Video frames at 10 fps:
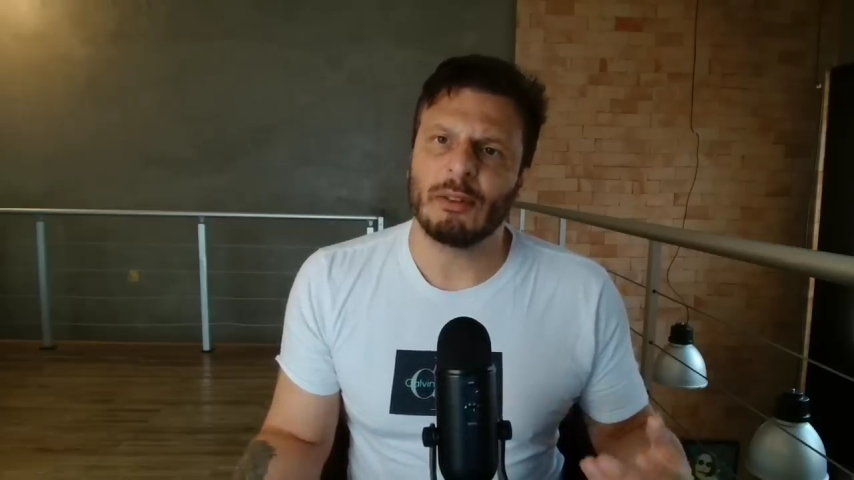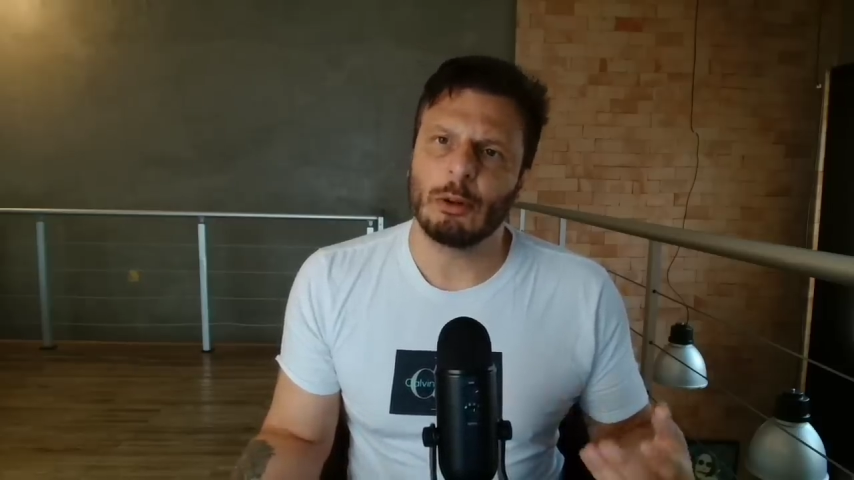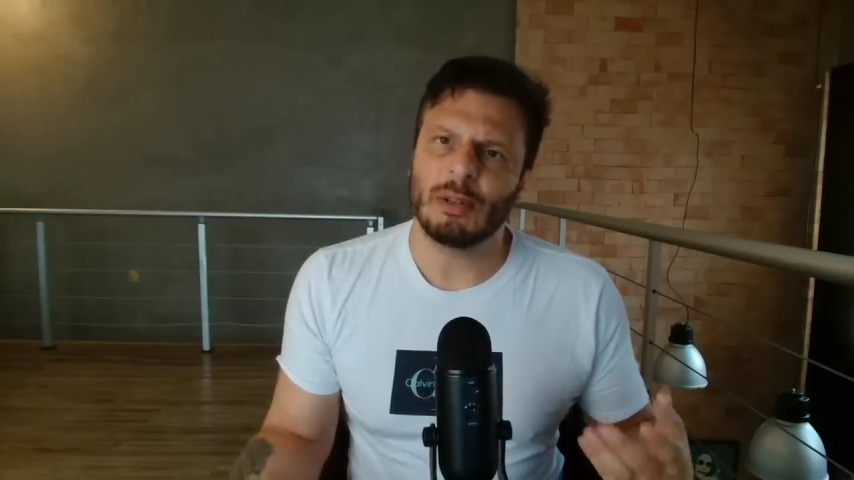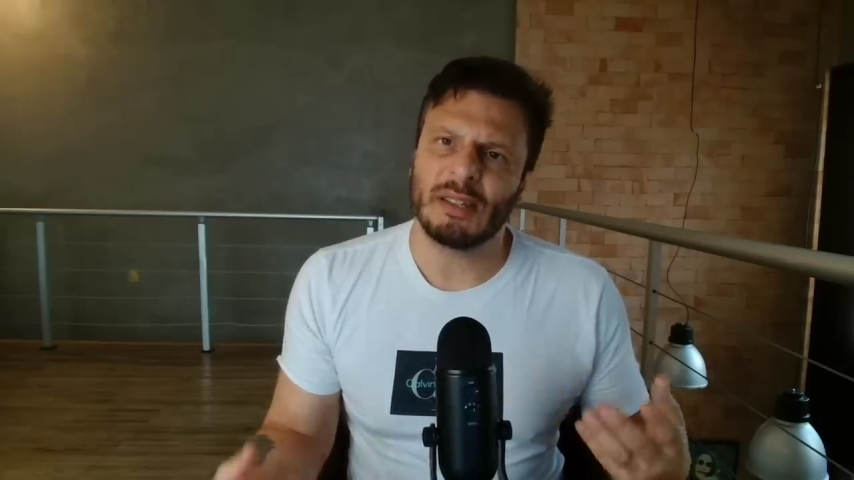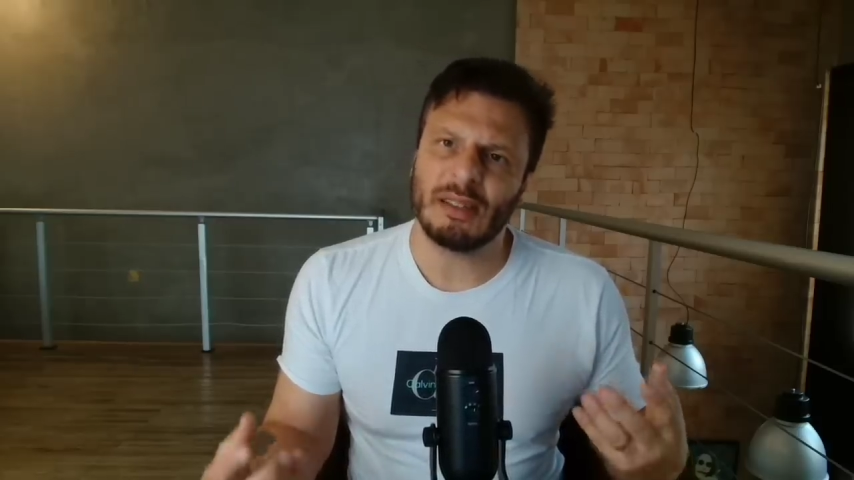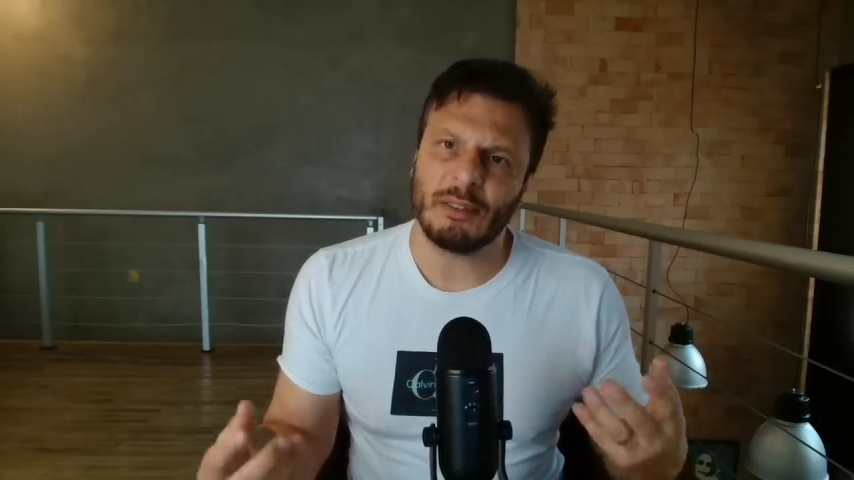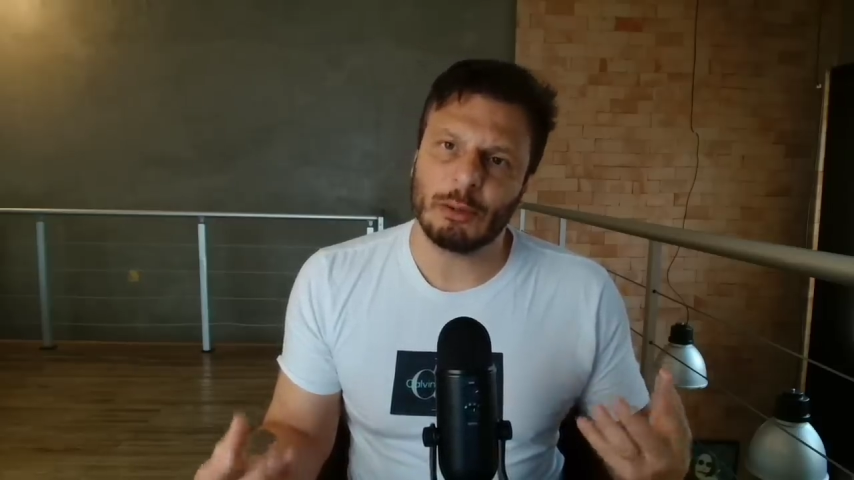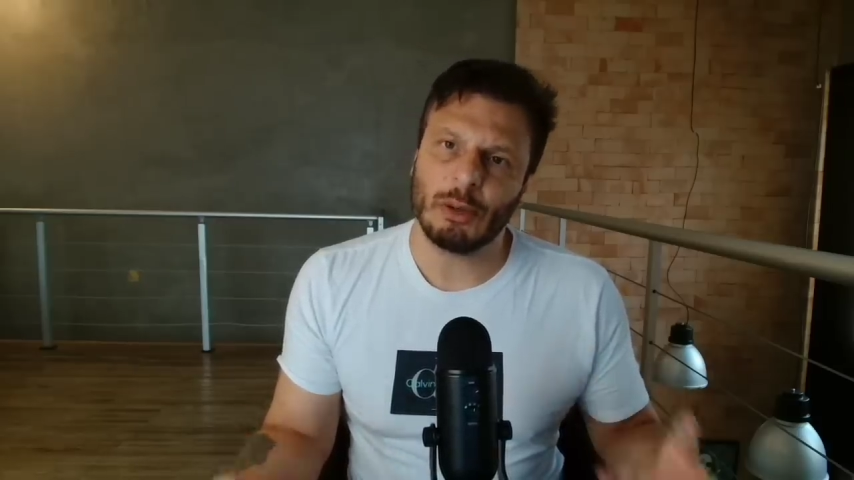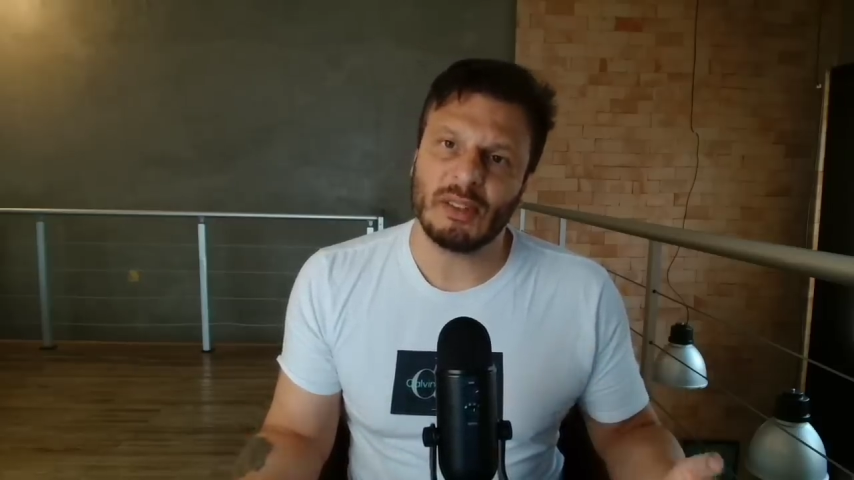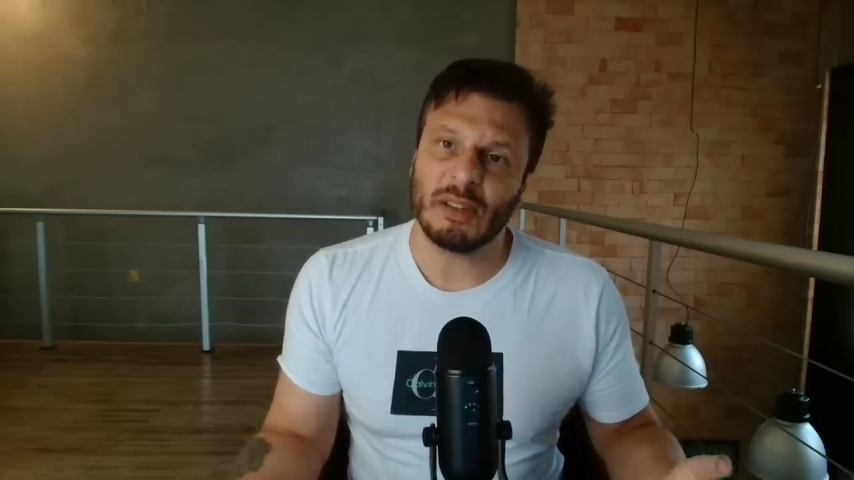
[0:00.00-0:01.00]
que estava há
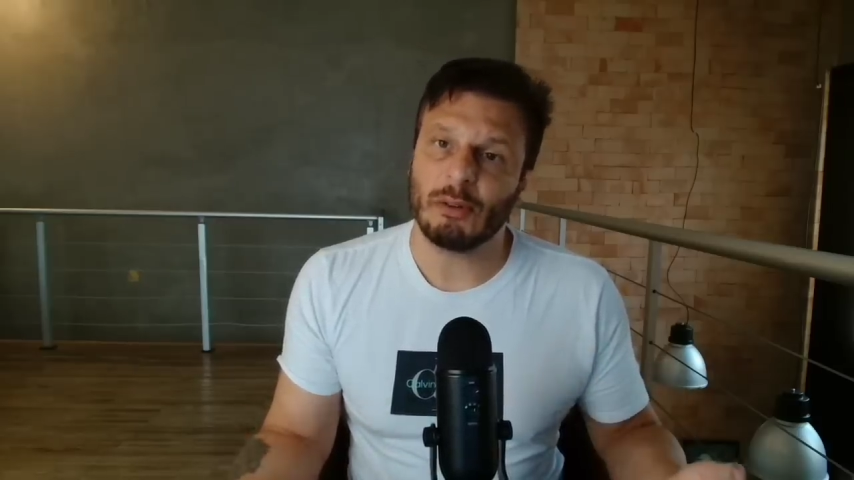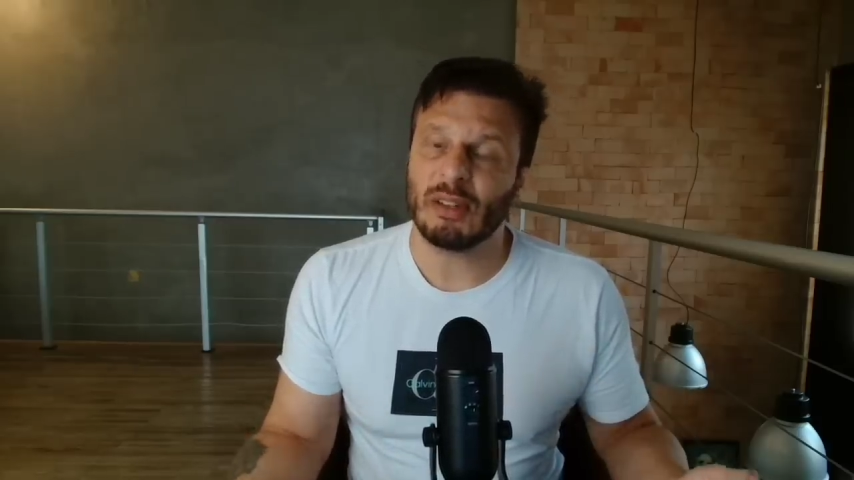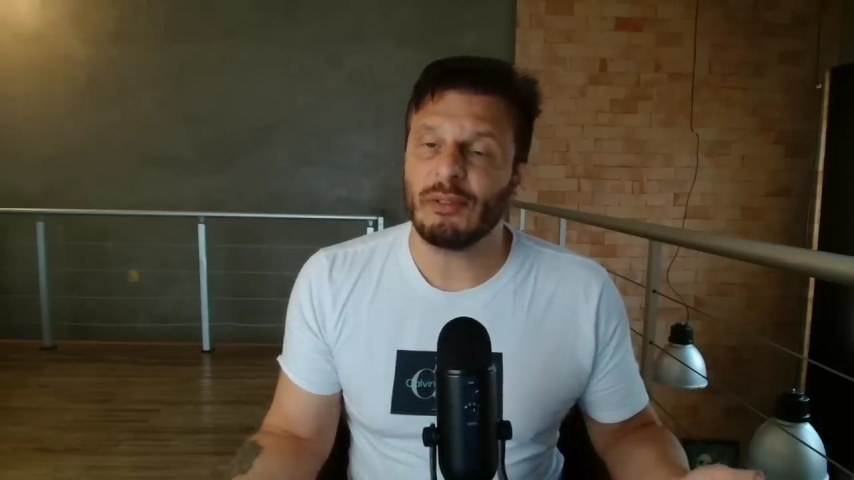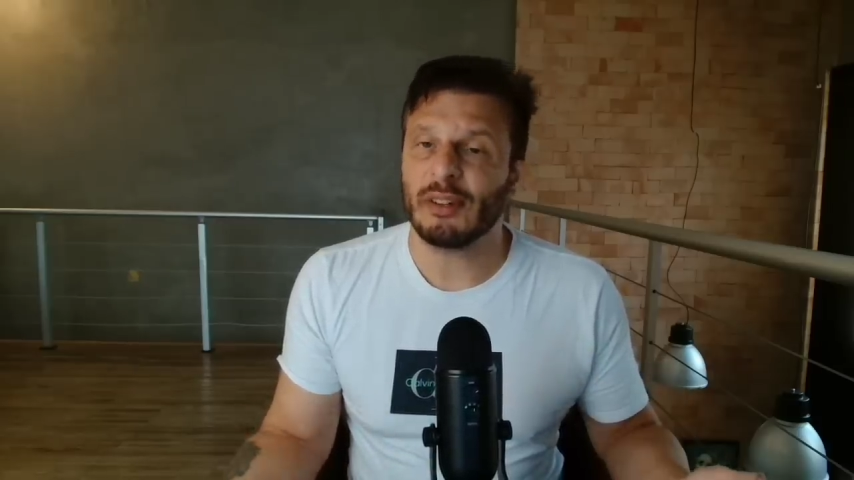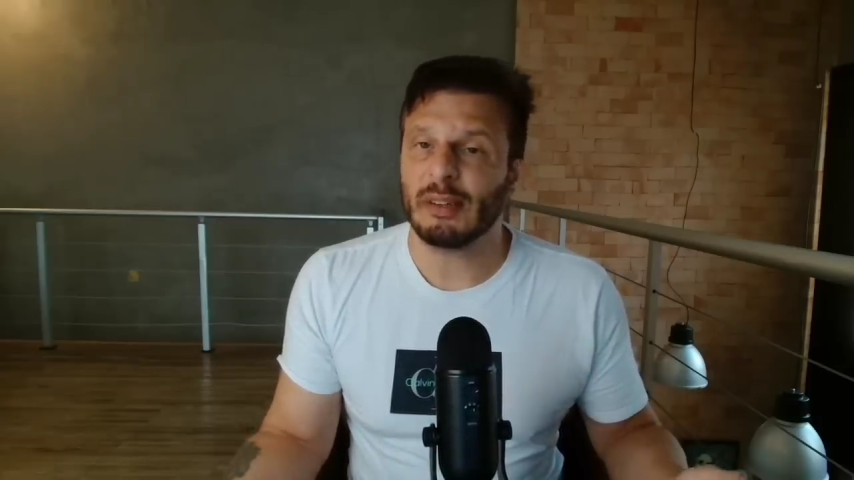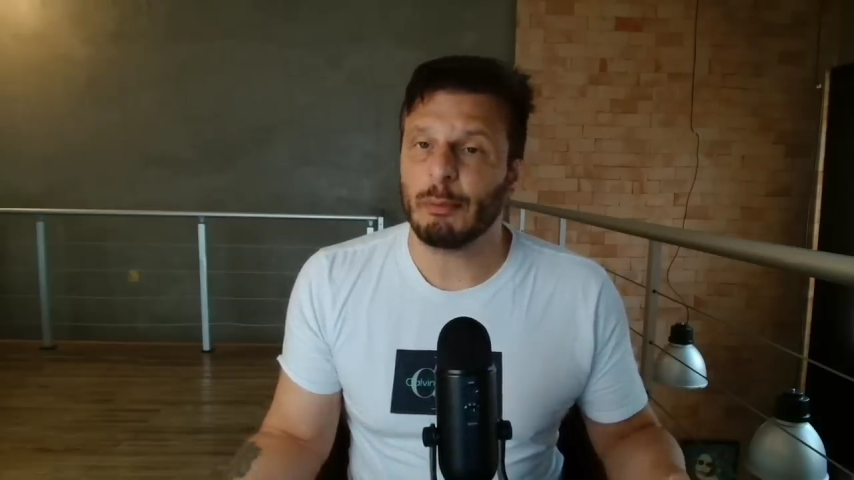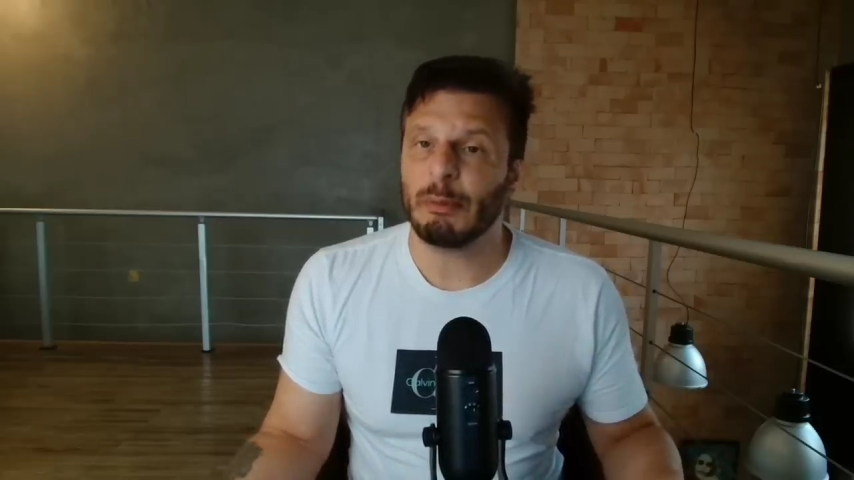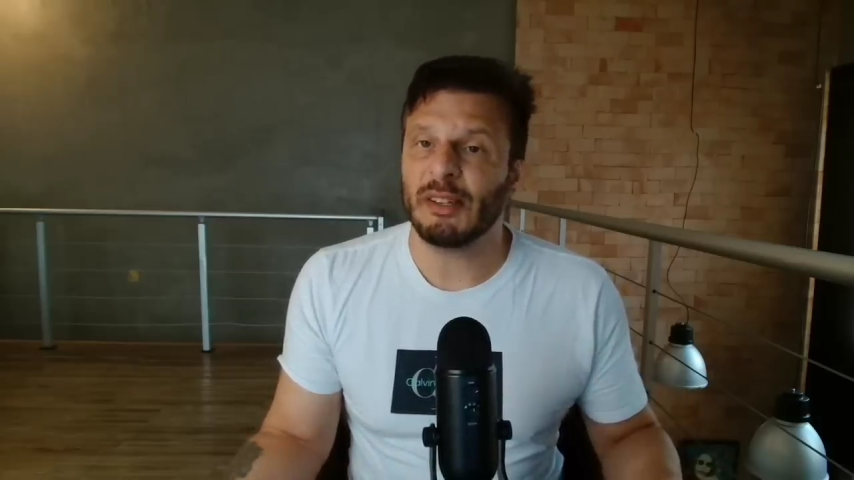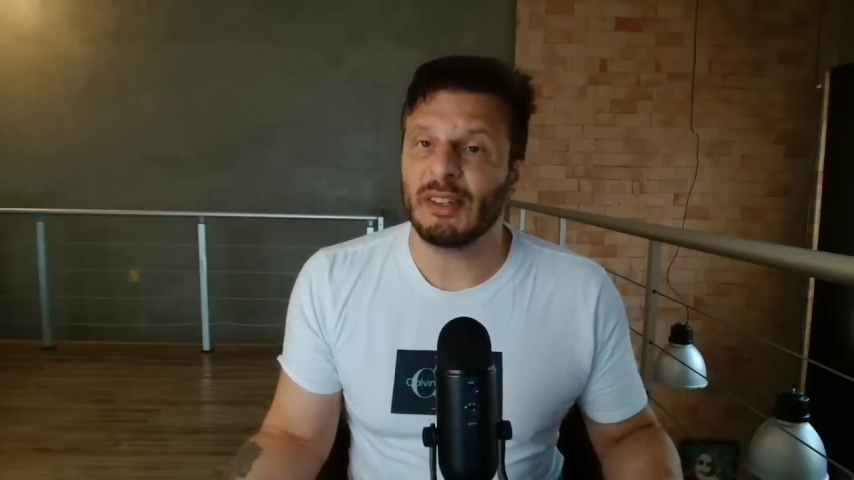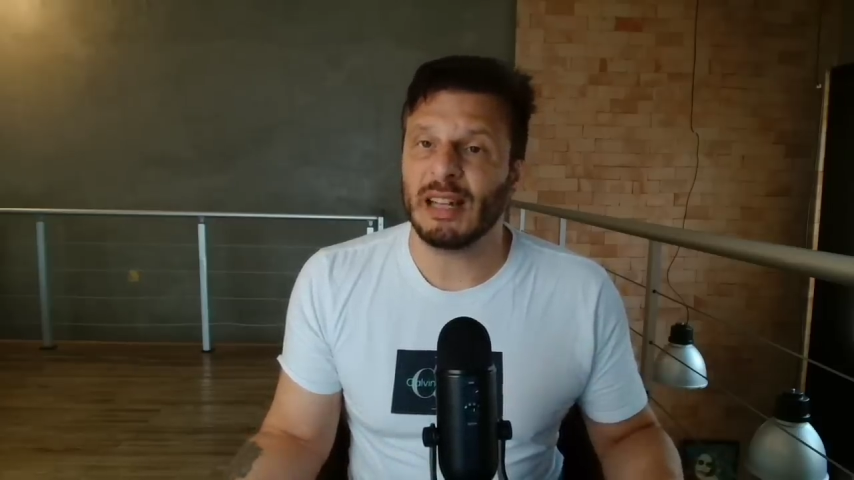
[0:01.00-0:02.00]
dois anos sem fazer
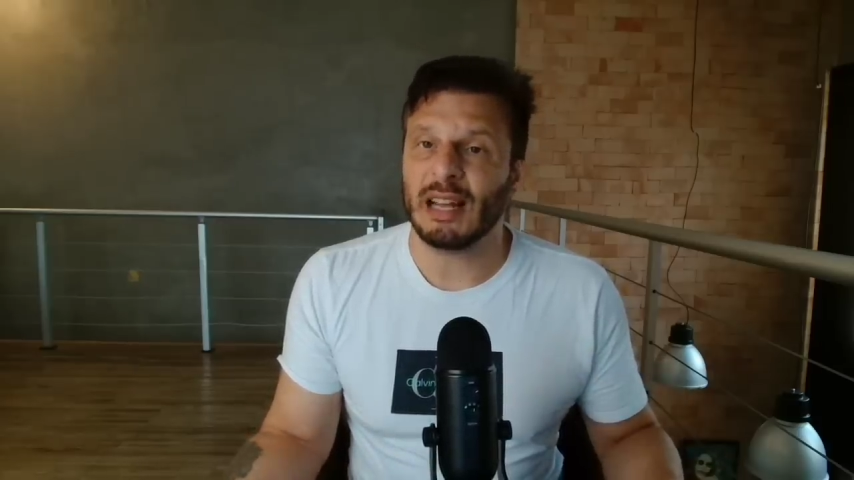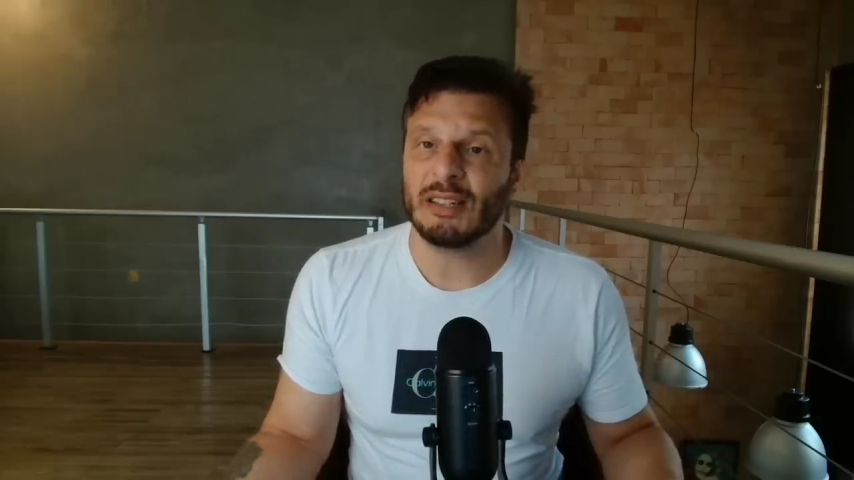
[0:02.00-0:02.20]
publicidade,